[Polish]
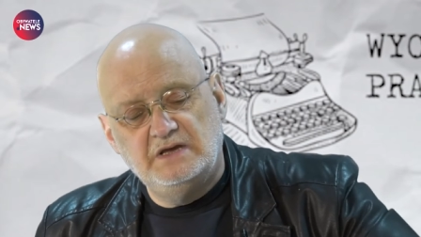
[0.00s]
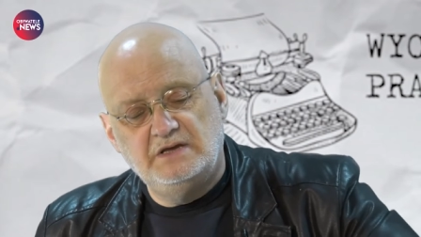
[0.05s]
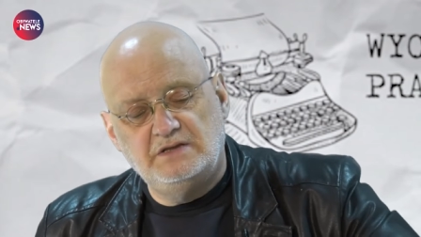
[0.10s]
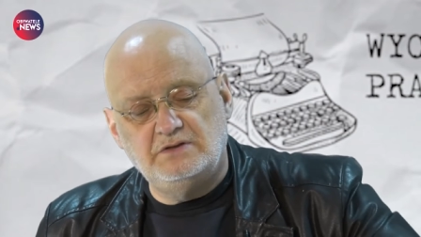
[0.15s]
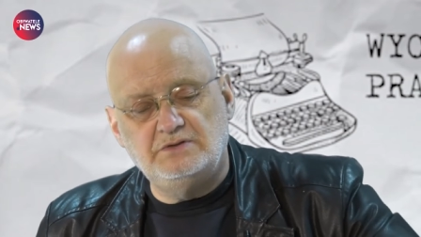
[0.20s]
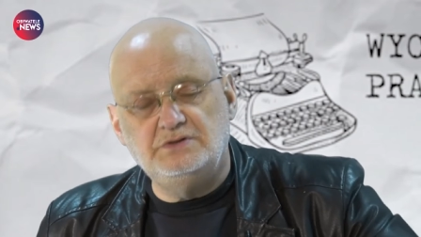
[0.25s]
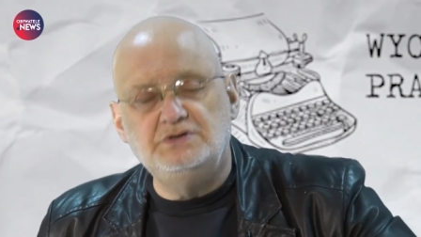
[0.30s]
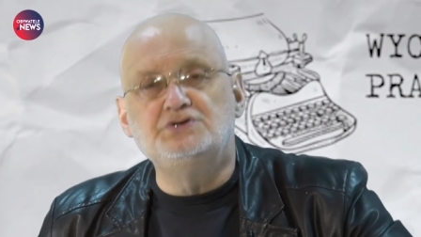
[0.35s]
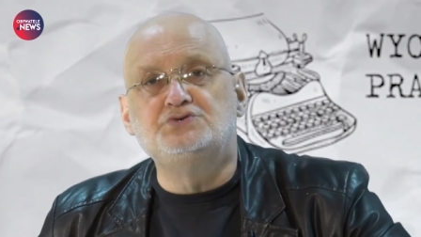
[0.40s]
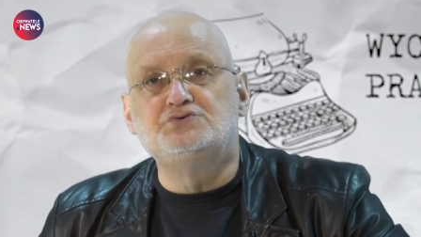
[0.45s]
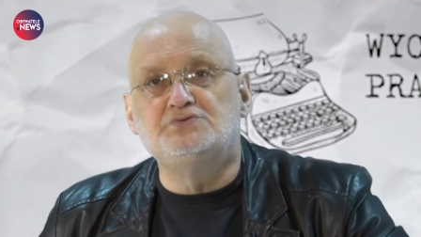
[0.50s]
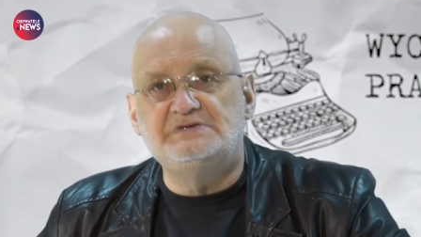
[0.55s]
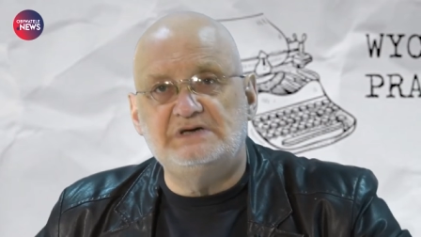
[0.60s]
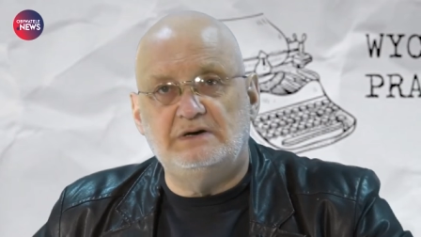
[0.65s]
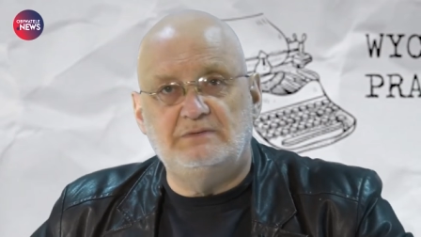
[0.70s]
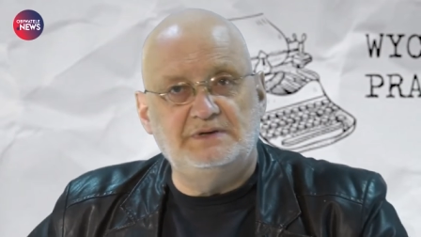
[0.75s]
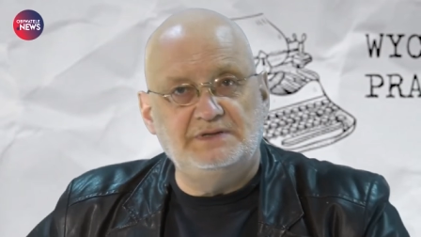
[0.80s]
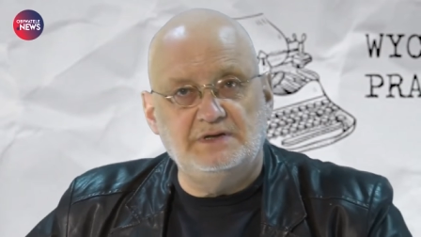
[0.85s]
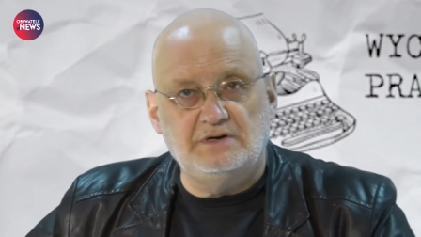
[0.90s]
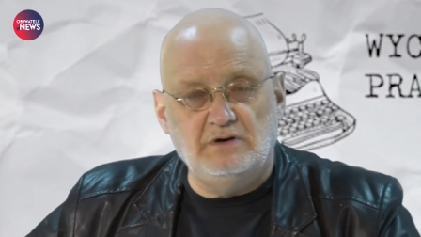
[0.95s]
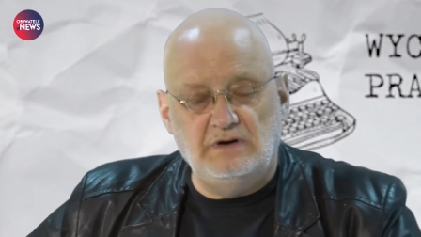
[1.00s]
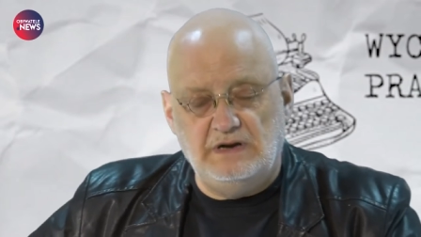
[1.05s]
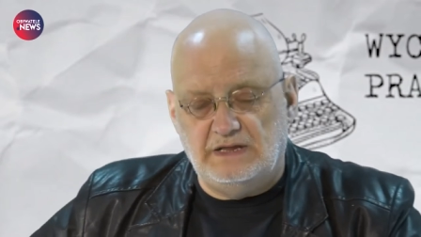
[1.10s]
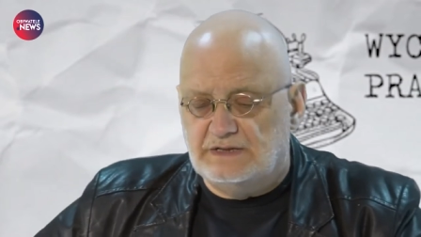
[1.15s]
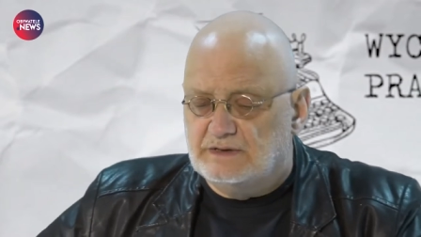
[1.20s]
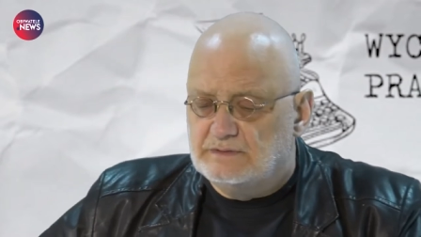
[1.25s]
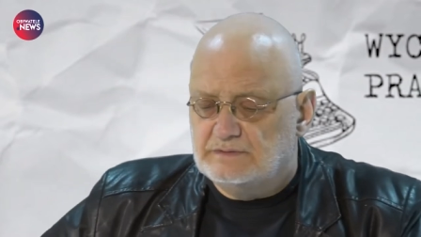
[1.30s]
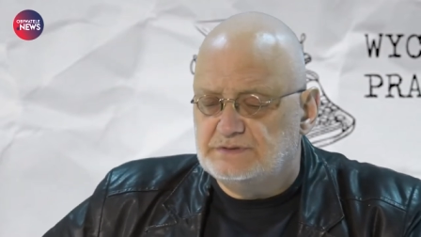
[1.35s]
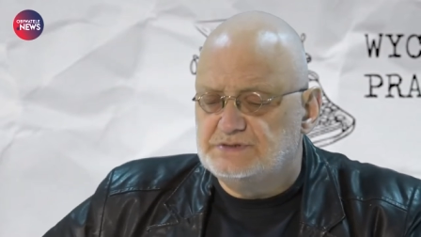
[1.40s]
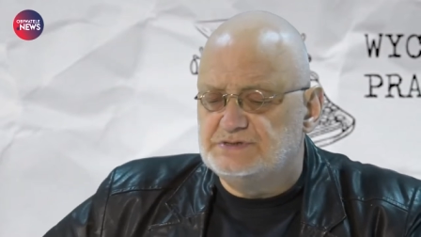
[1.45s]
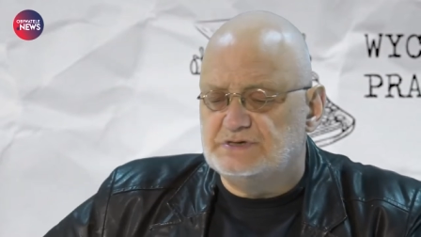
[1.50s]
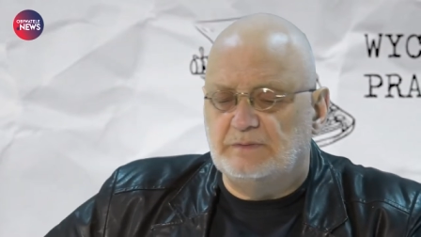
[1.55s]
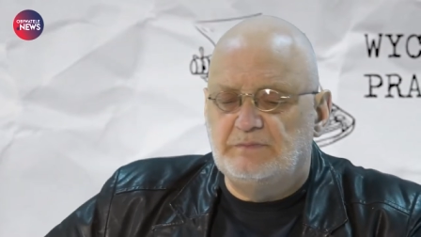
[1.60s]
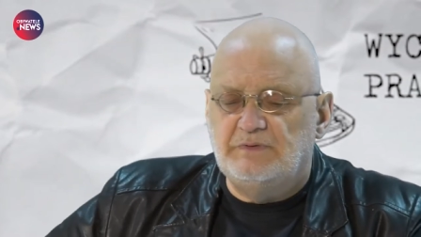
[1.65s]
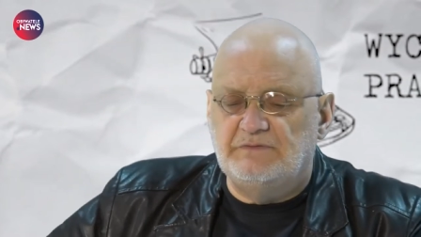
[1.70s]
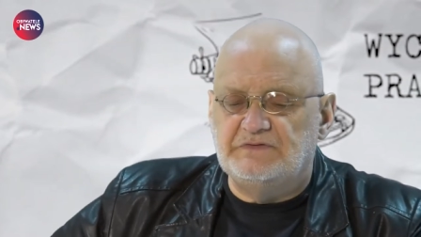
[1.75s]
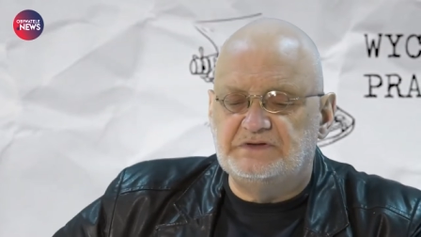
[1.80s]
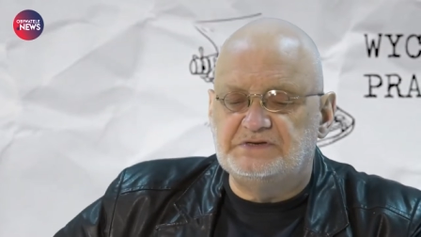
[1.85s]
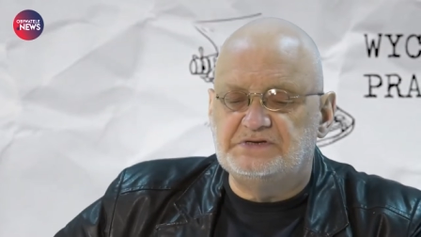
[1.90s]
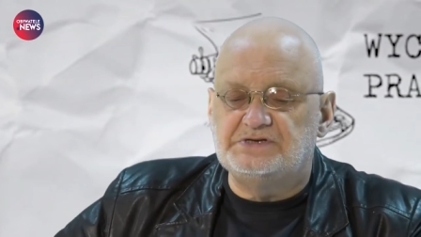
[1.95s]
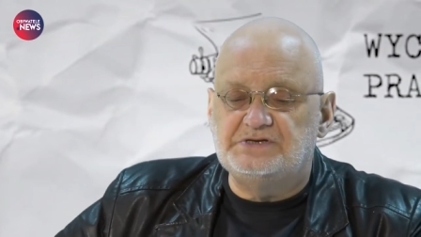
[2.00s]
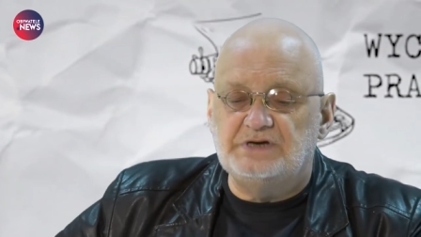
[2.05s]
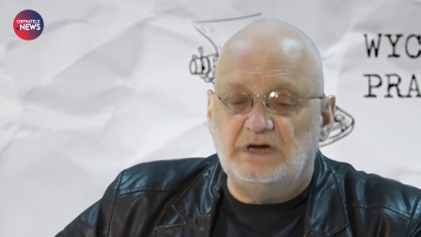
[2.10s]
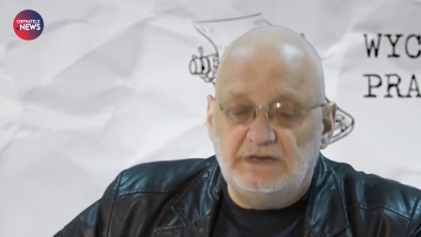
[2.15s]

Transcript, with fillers: no, nie rzucała na kolana, trzeba powiedzieć.